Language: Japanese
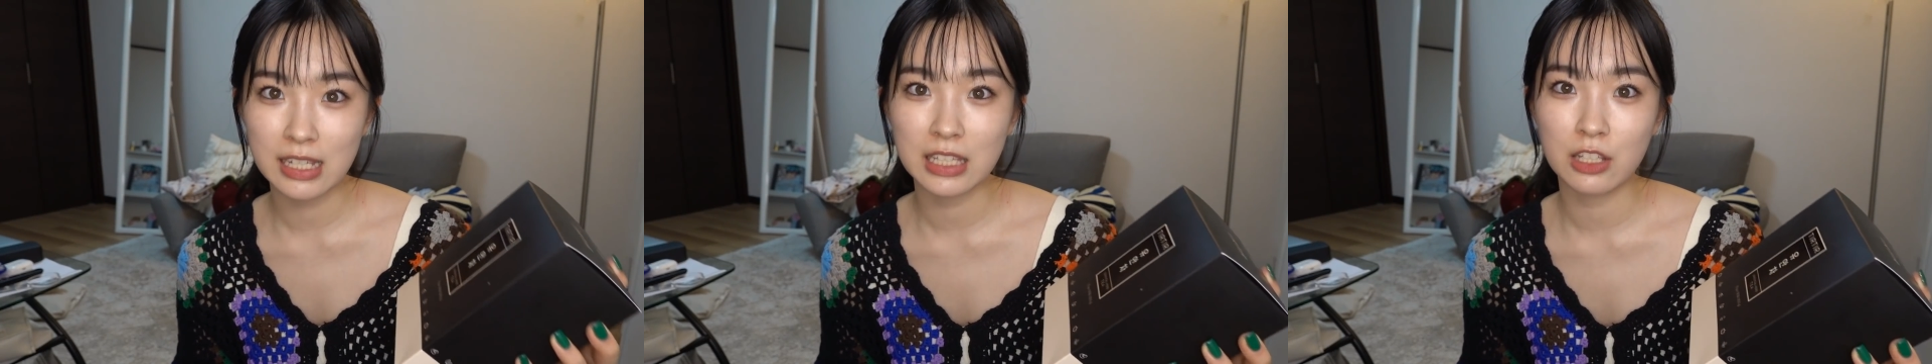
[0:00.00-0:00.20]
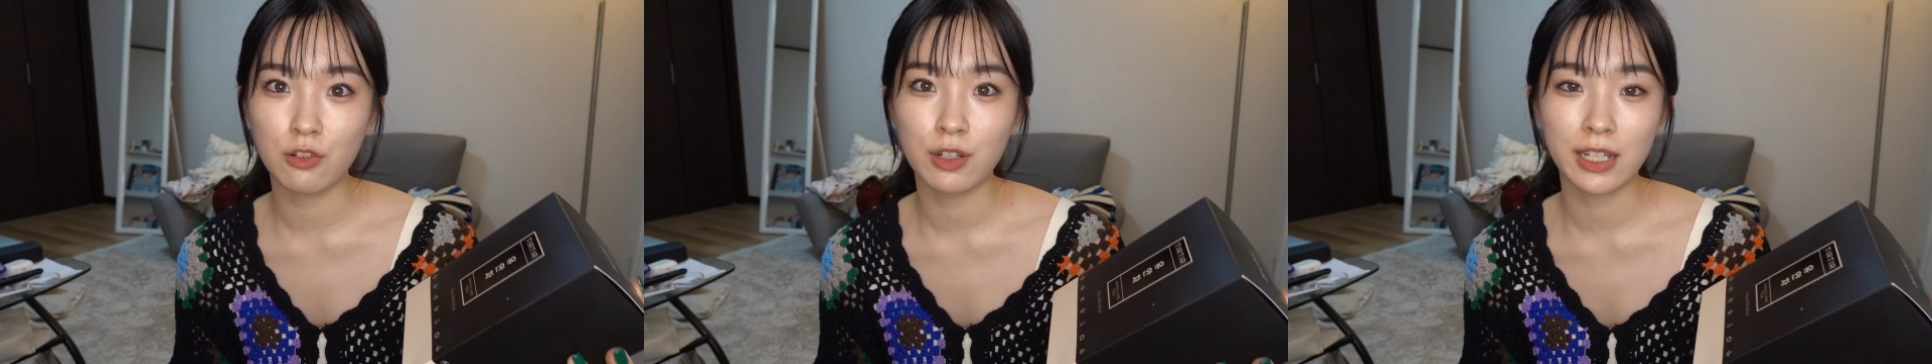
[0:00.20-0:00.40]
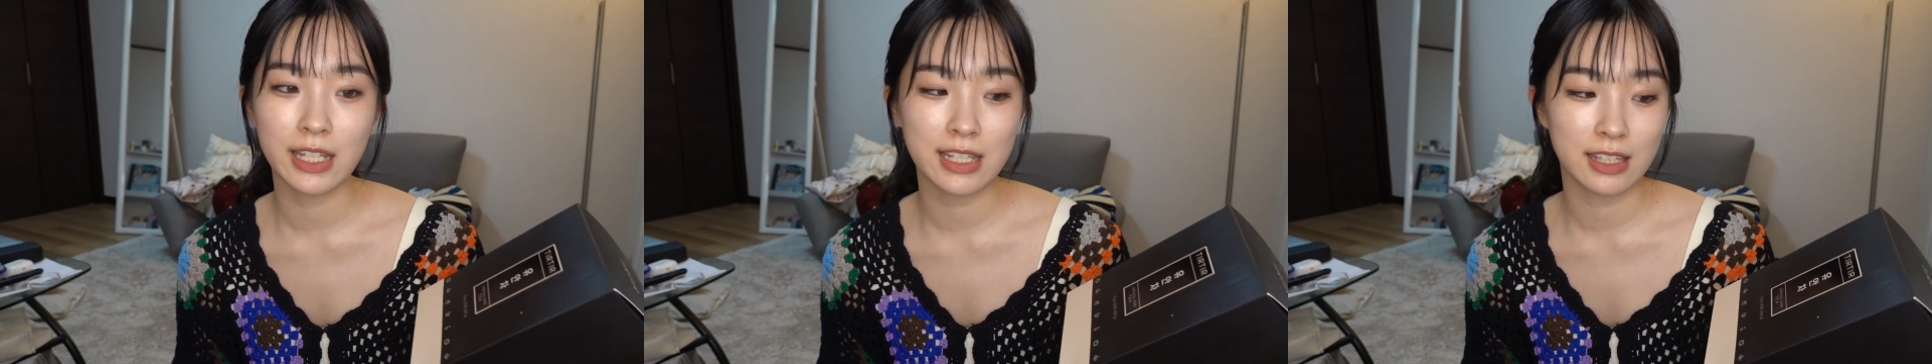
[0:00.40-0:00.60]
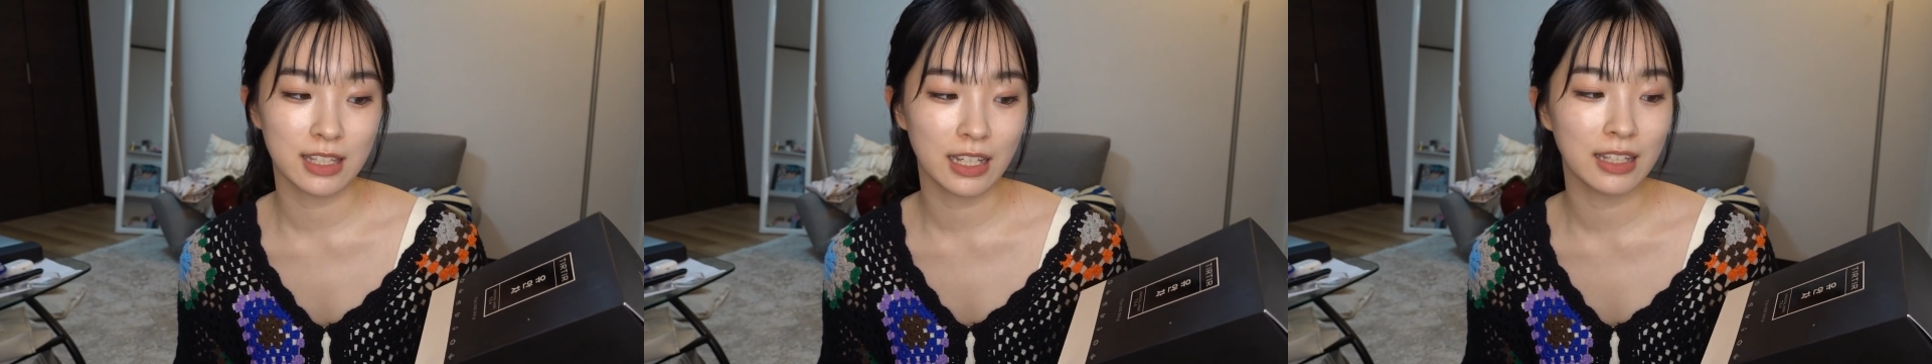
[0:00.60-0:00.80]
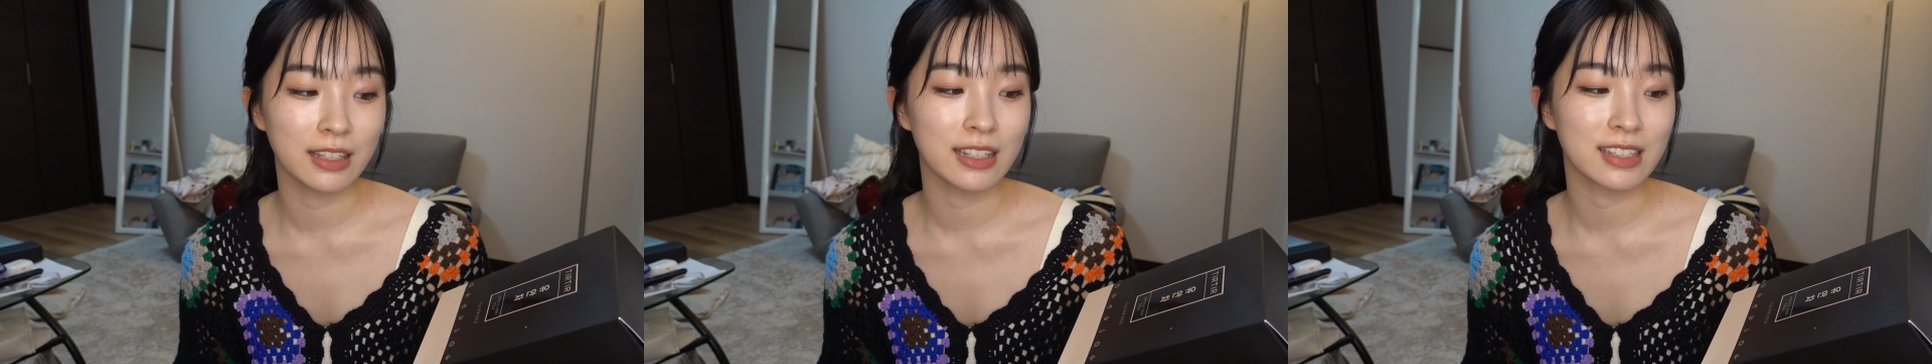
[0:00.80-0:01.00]
いってわけじゃ
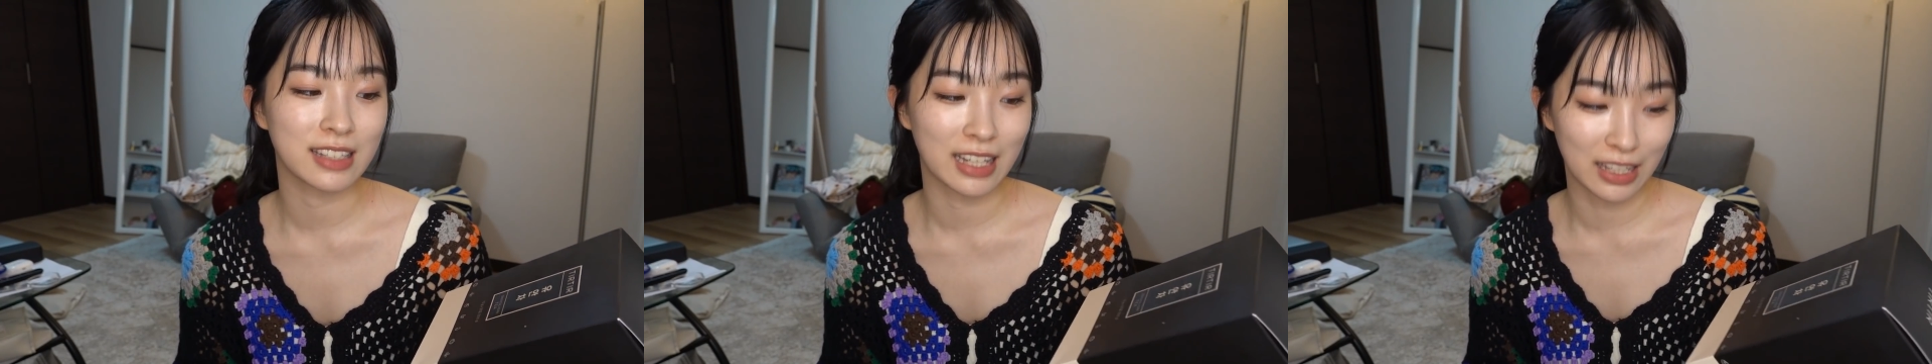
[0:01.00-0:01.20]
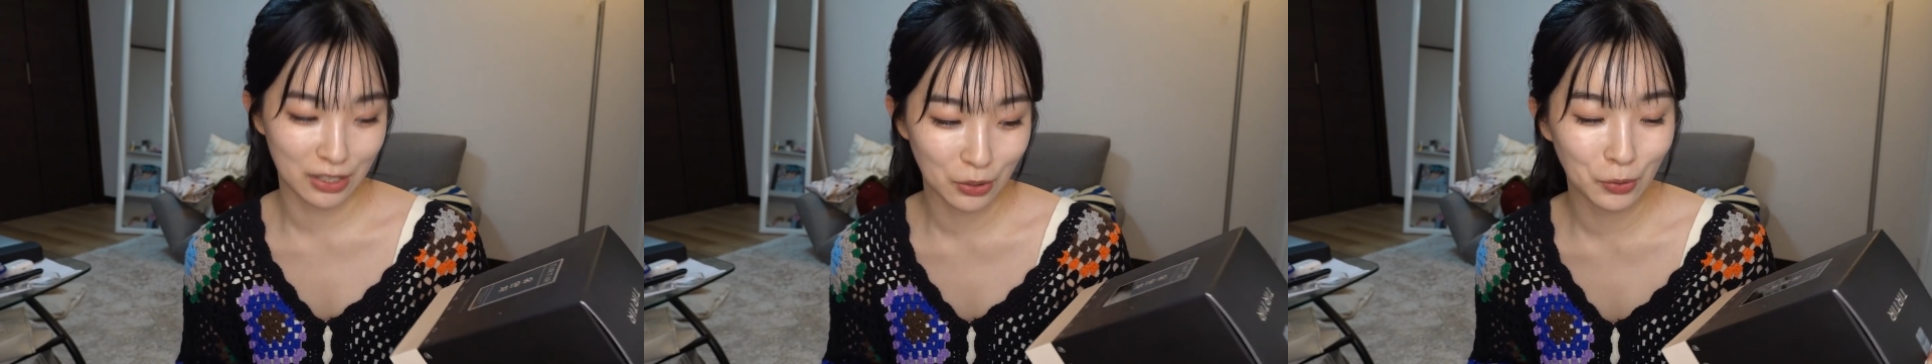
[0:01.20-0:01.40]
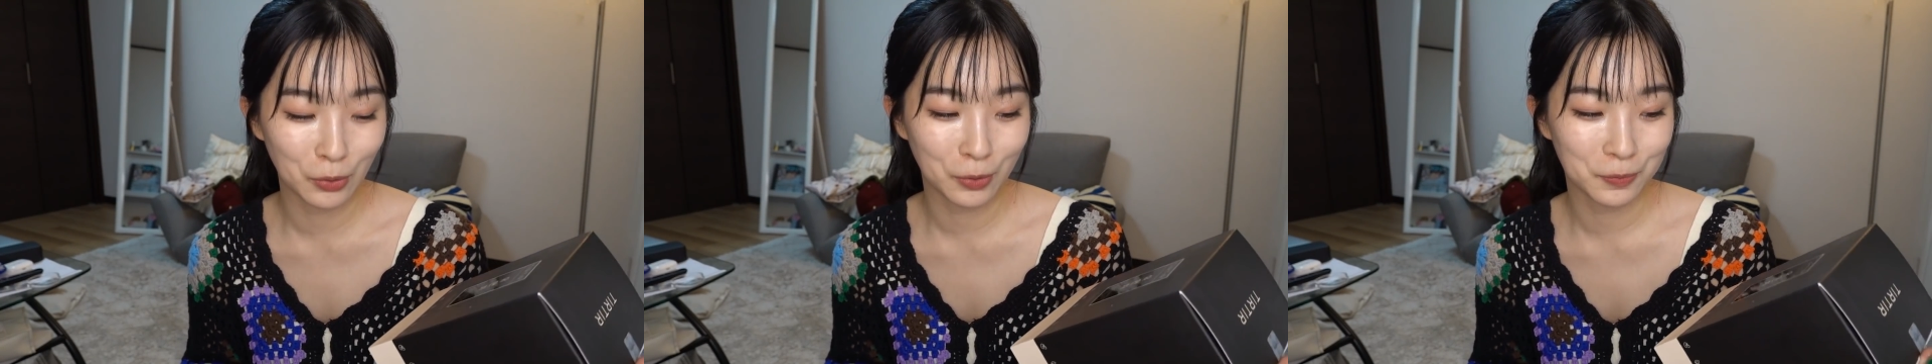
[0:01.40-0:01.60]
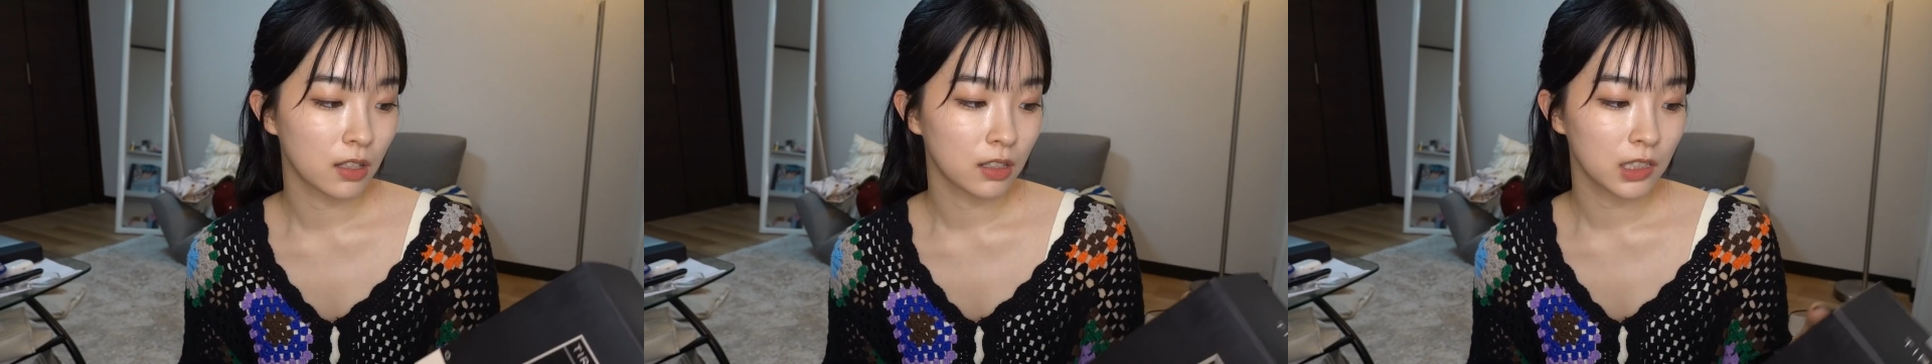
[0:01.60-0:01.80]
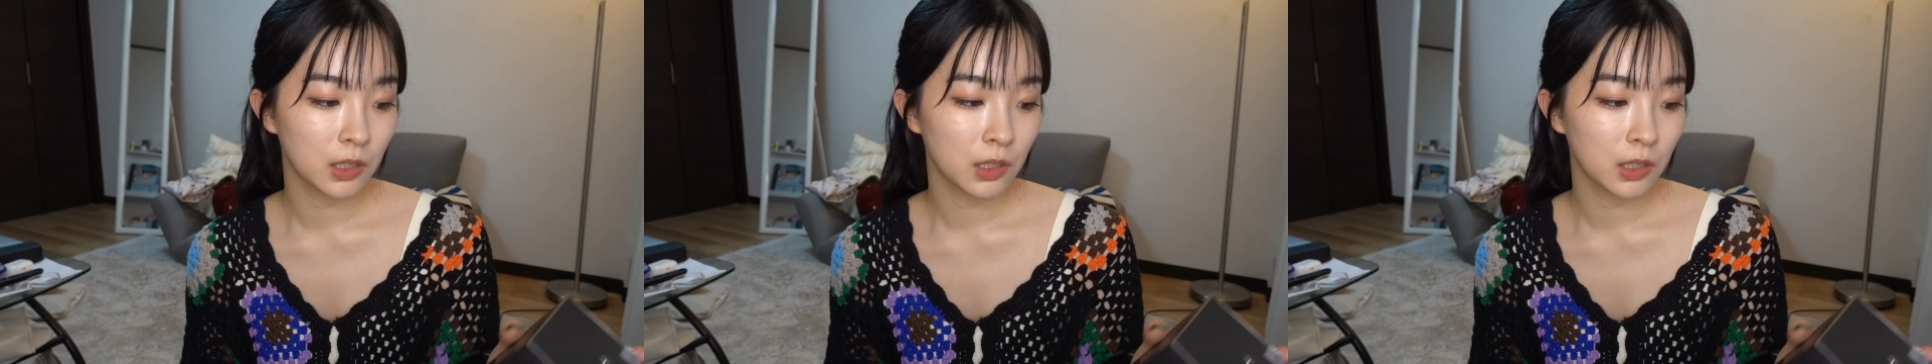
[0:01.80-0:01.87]
ないんですけど、